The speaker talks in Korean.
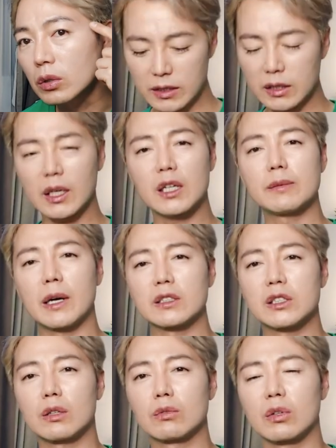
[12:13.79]
1시간을
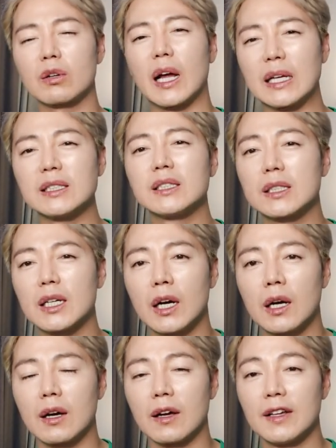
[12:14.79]
방치하고 그런 건
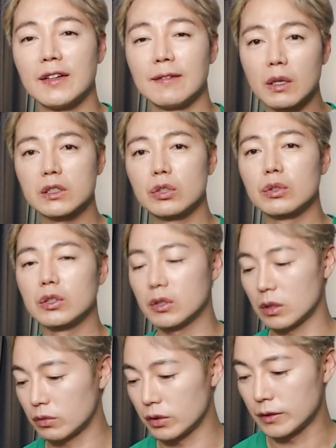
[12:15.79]
아니니까 금방
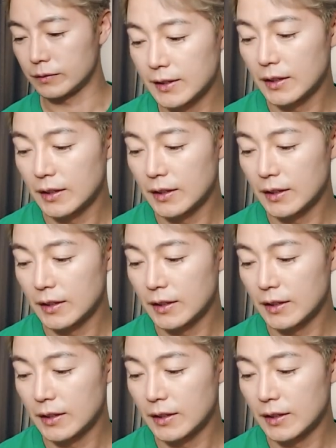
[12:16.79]
지워지더라고요.